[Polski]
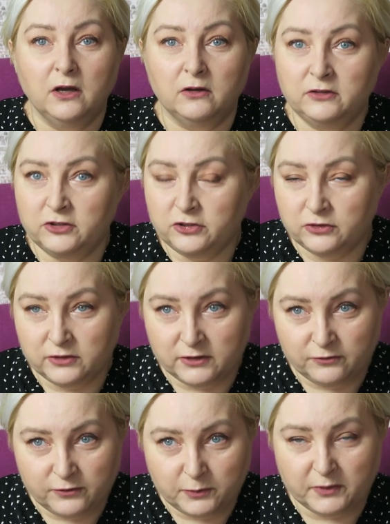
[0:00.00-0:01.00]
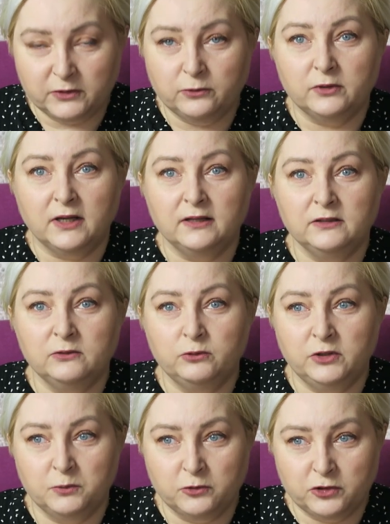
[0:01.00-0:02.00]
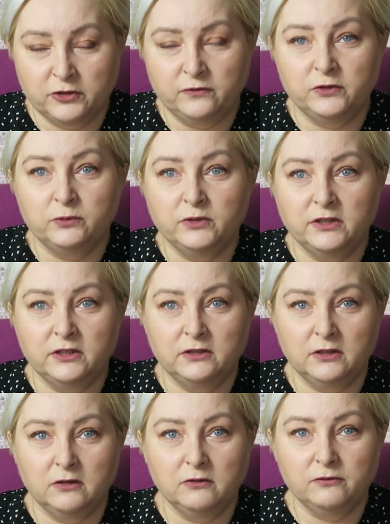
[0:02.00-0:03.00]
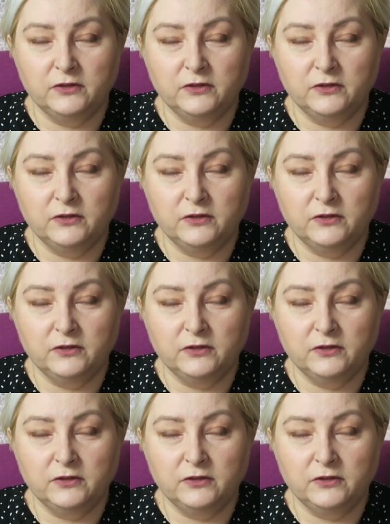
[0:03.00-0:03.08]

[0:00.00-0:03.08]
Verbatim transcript: odniesione w wypadku rany uniemożliwiły jej to,